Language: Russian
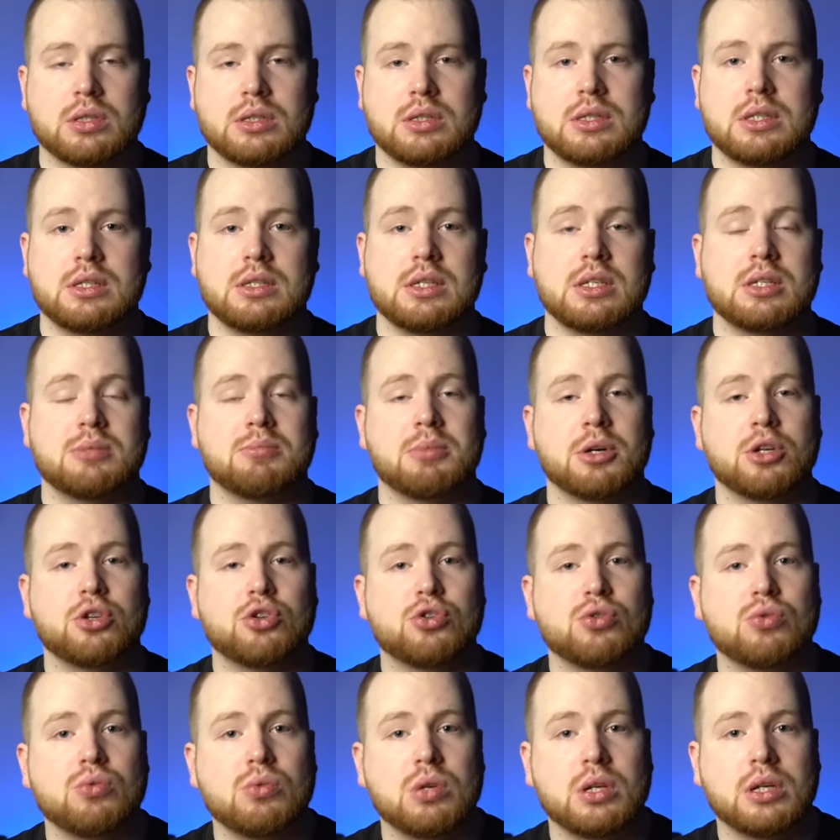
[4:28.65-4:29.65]
Здесь есть
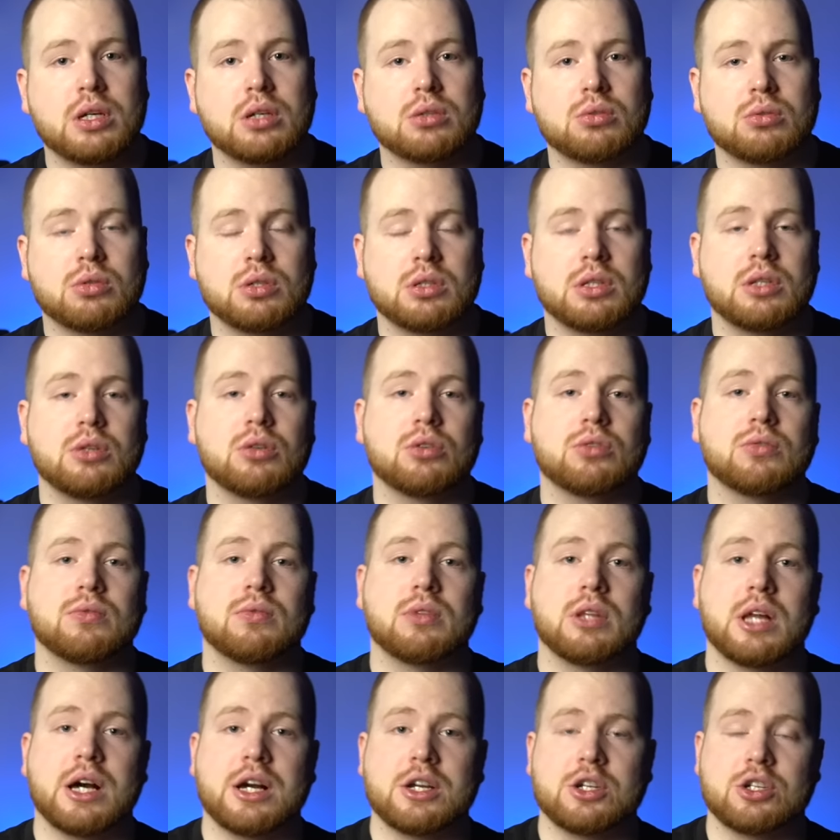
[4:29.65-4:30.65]
пачули, который дает
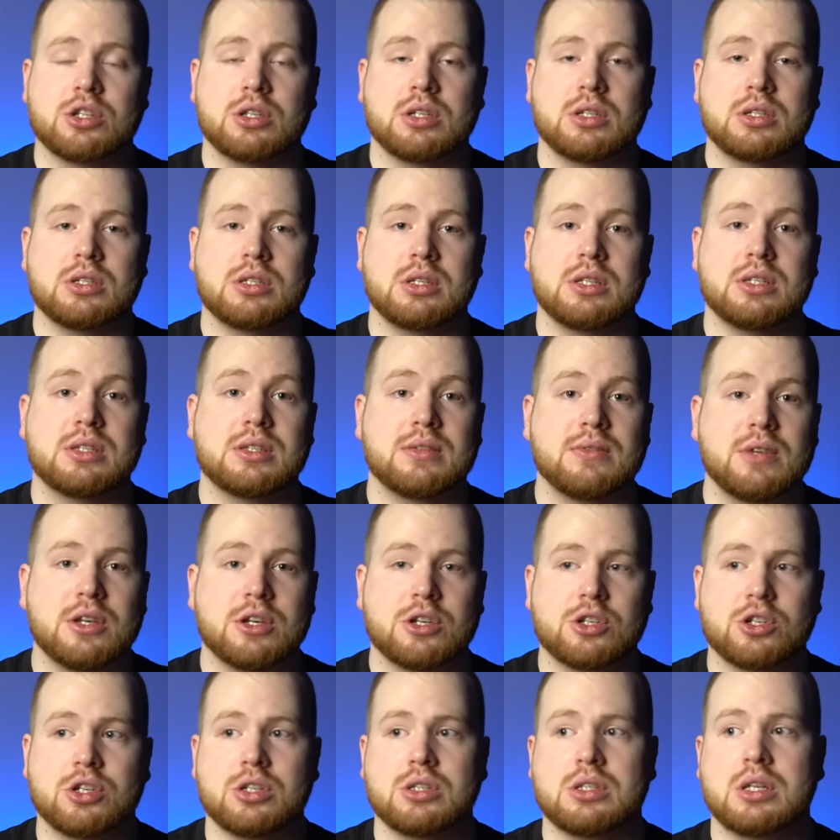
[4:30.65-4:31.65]
влажность и
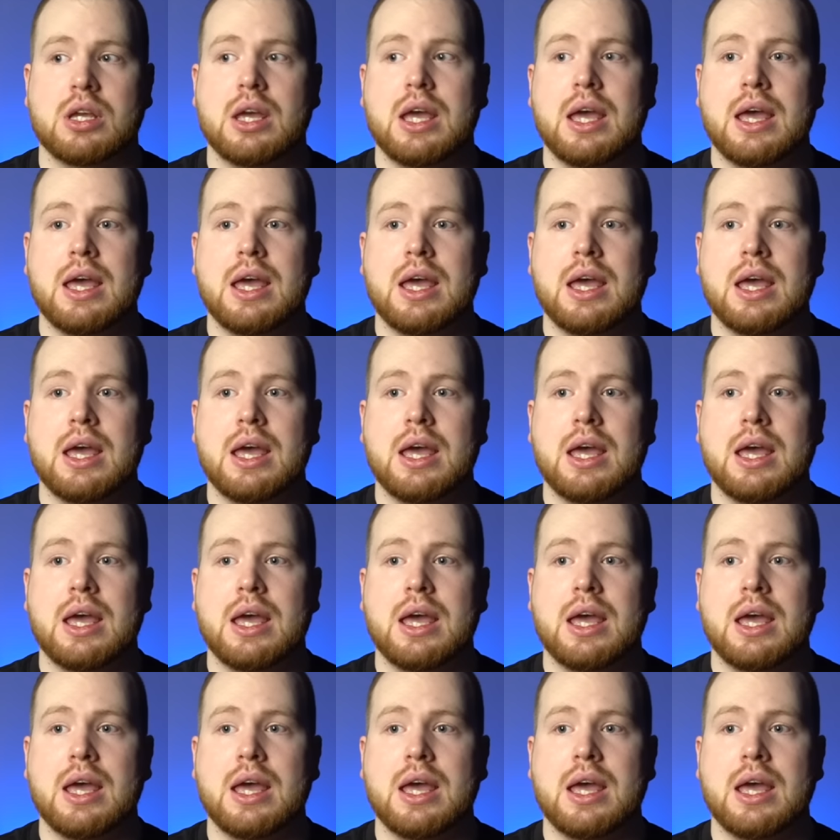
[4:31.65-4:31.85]
свежесть.